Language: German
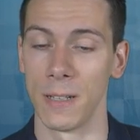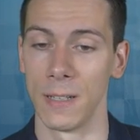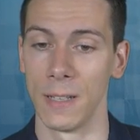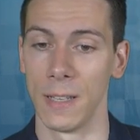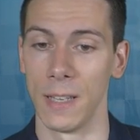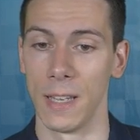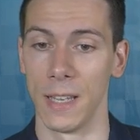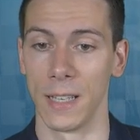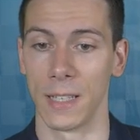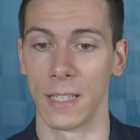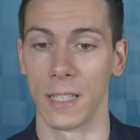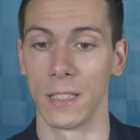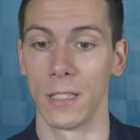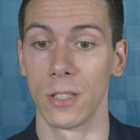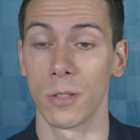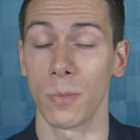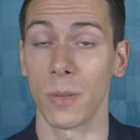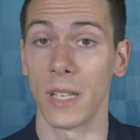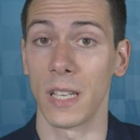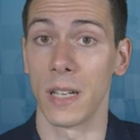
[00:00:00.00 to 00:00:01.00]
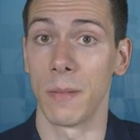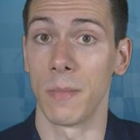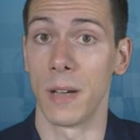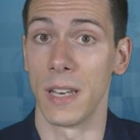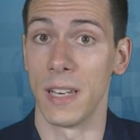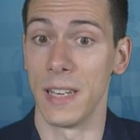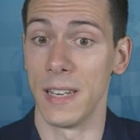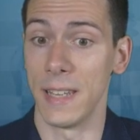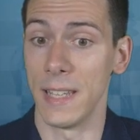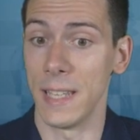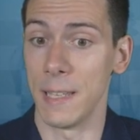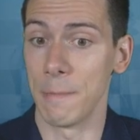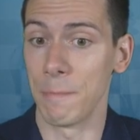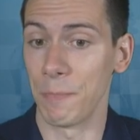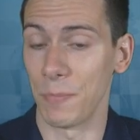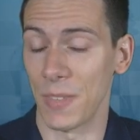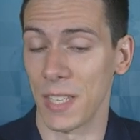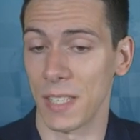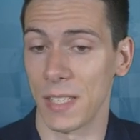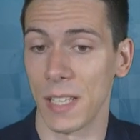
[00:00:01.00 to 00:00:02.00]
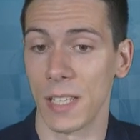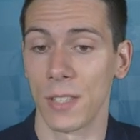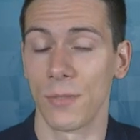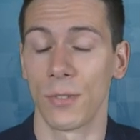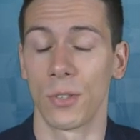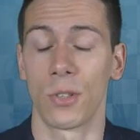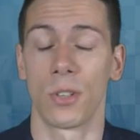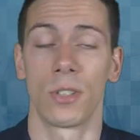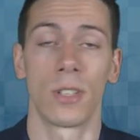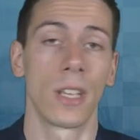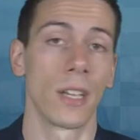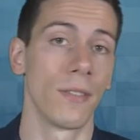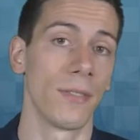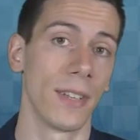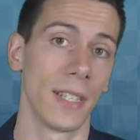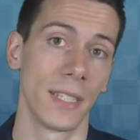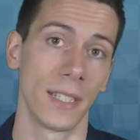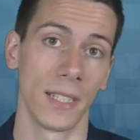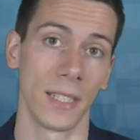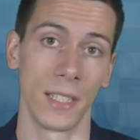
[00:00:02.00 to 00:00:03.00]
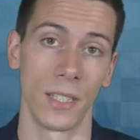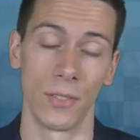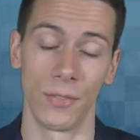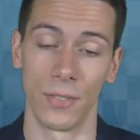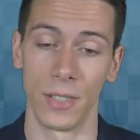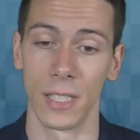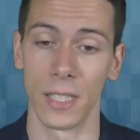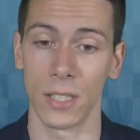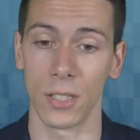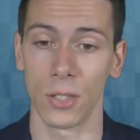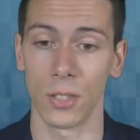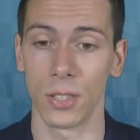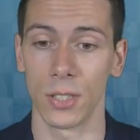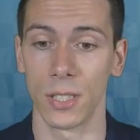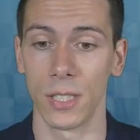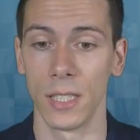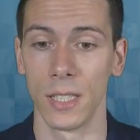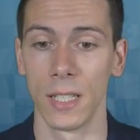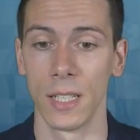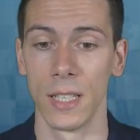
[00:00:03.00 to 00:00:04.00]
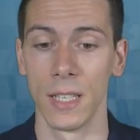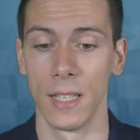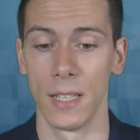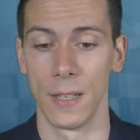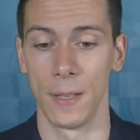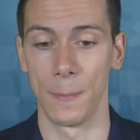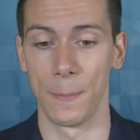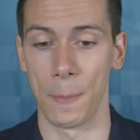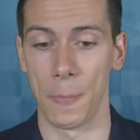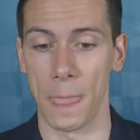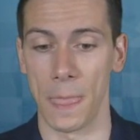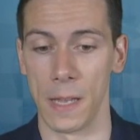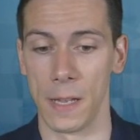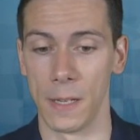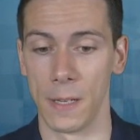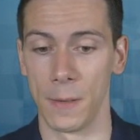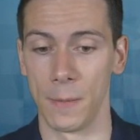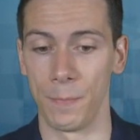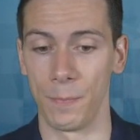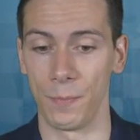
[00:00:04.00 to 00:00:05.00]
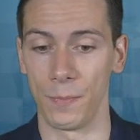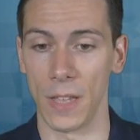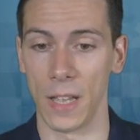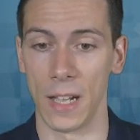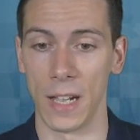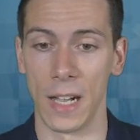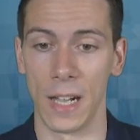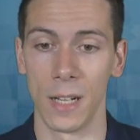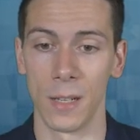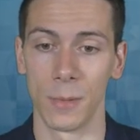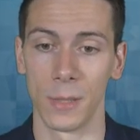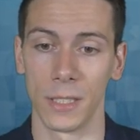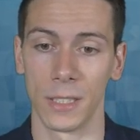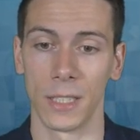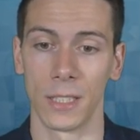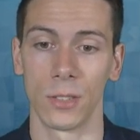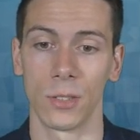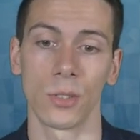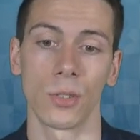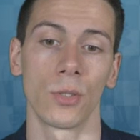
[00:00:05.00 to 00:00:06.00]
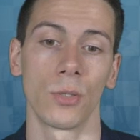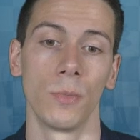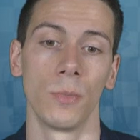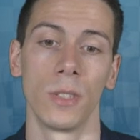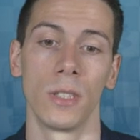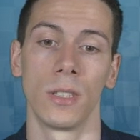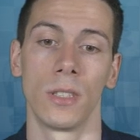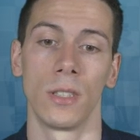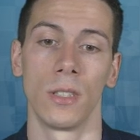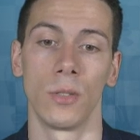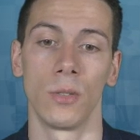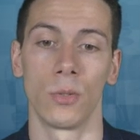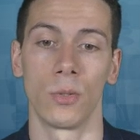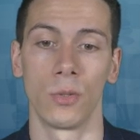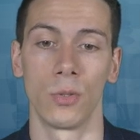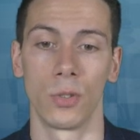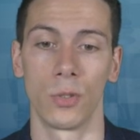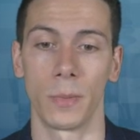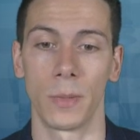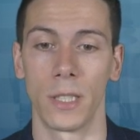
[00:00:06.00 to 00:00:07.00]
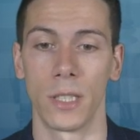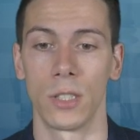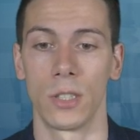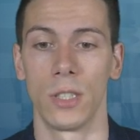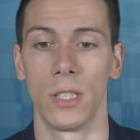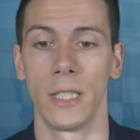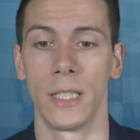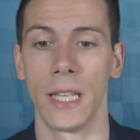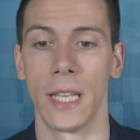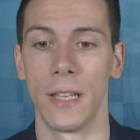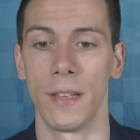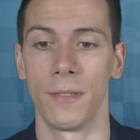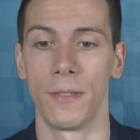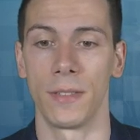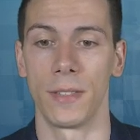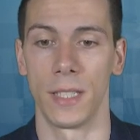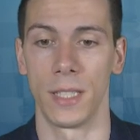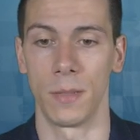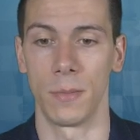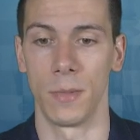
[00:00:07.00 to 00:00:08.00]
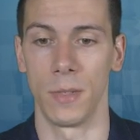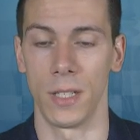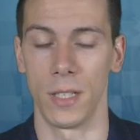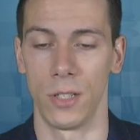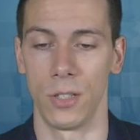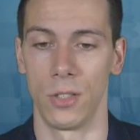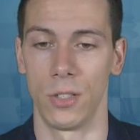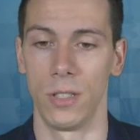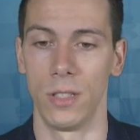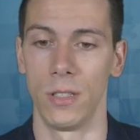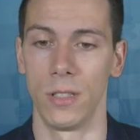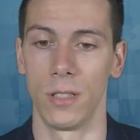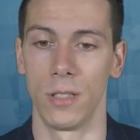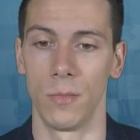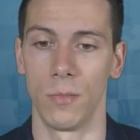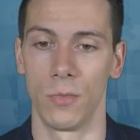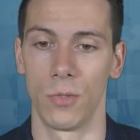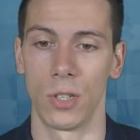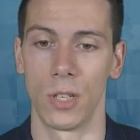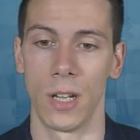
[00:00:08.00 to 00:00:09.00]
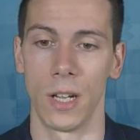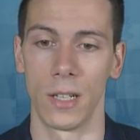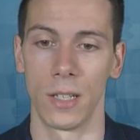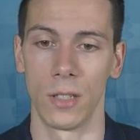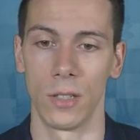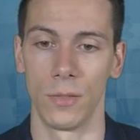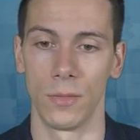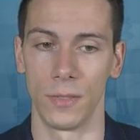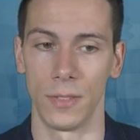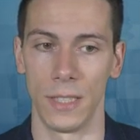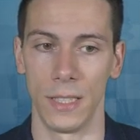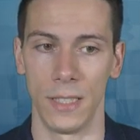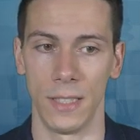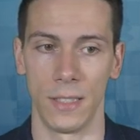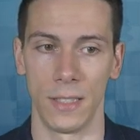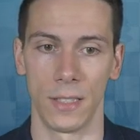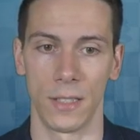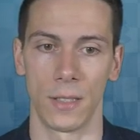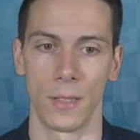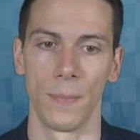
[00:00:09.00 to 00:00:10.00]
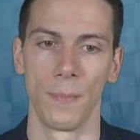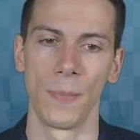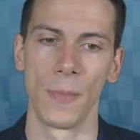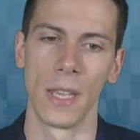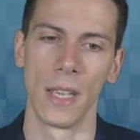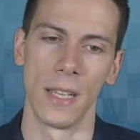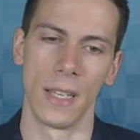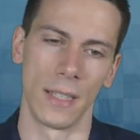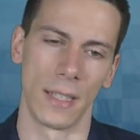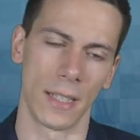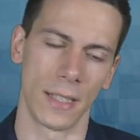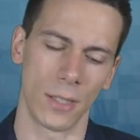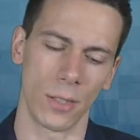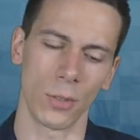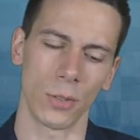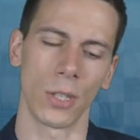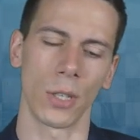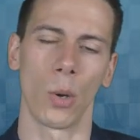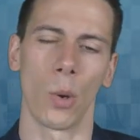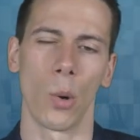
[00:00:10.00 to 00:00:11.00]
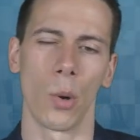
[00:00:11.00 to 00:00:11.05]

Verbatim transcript: äh, kann den Springer immer nehmen, das heißt, wir können keinen weiteren Gewinn daraus ziehen, ähm, aber dann doch zumindest die Drohung Springer F6 mit anschließendem Schlagen auf D6. Das ist auch der Grund,